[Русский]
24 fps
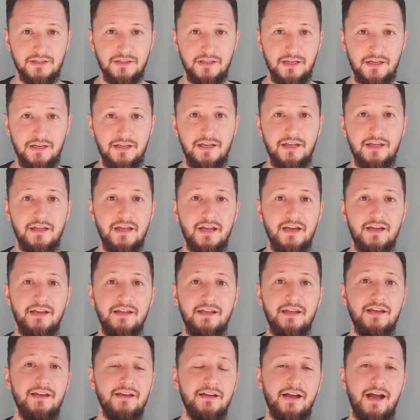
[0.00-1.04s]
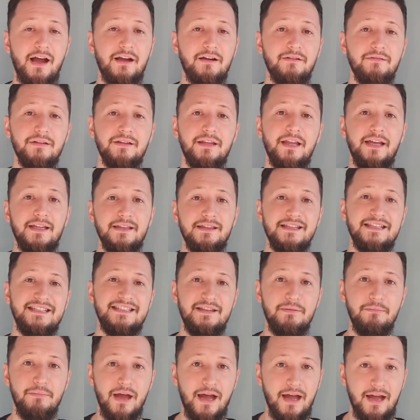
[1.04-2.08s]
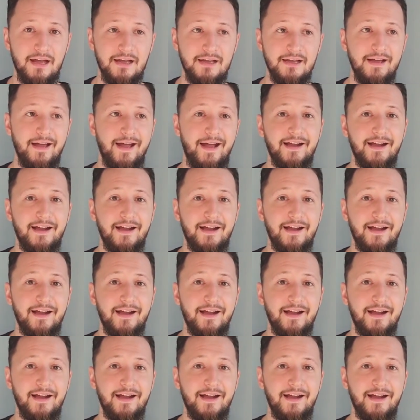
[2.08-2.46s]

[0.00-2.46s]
энергии еле-еле как хватает на себя.